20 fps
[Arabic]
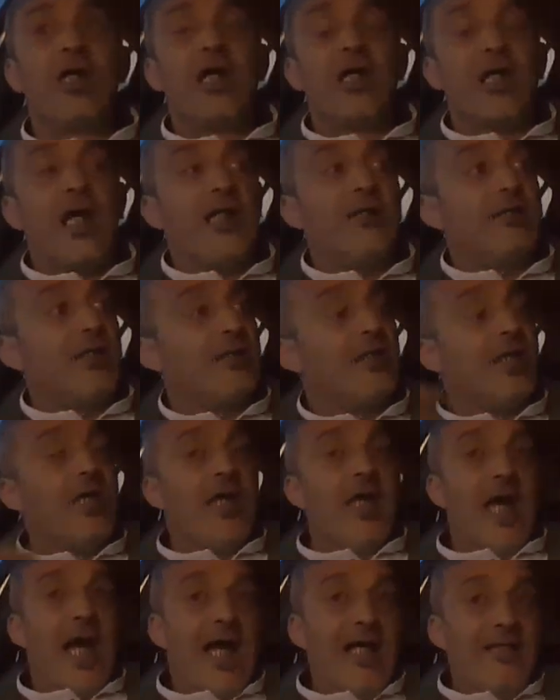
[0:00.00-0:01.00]
قال لك حداد
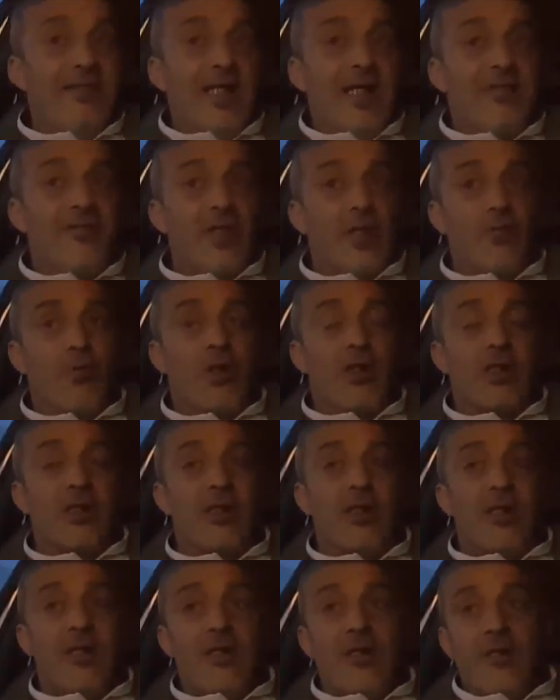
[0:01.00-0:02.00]
حداد دروك
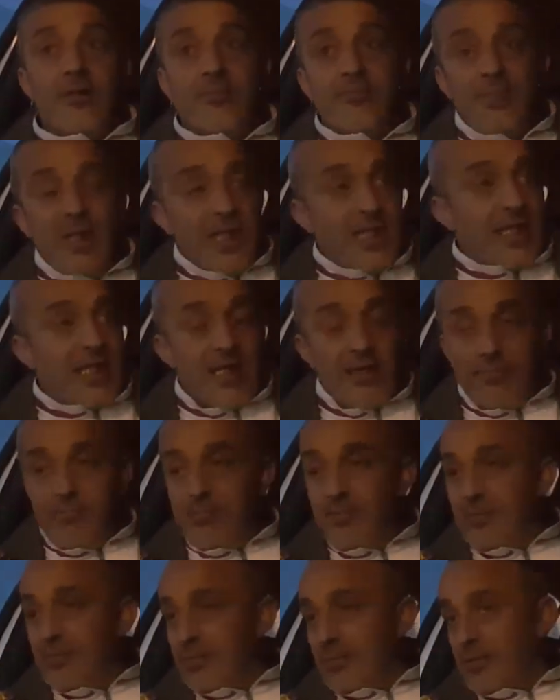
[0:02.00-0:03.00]
ميك
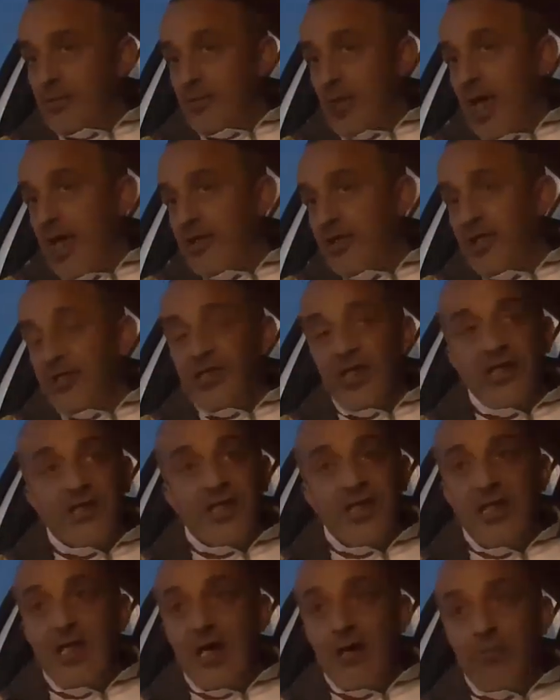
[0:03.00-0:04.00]
هذه ثلاث
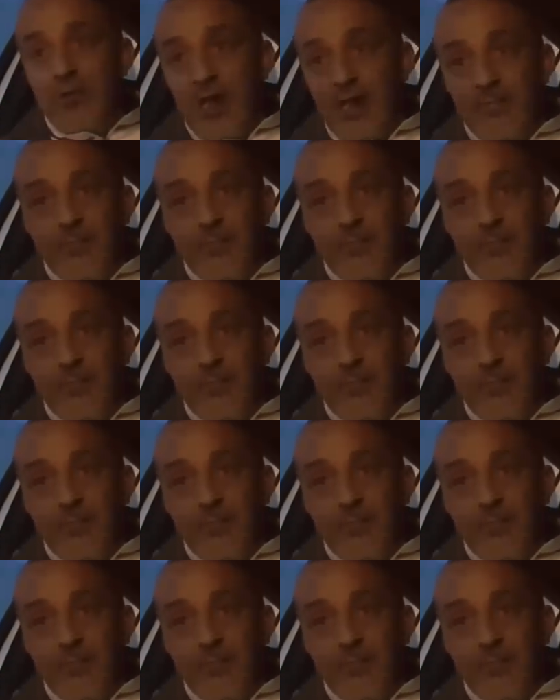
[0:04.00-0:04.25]
ايام ولا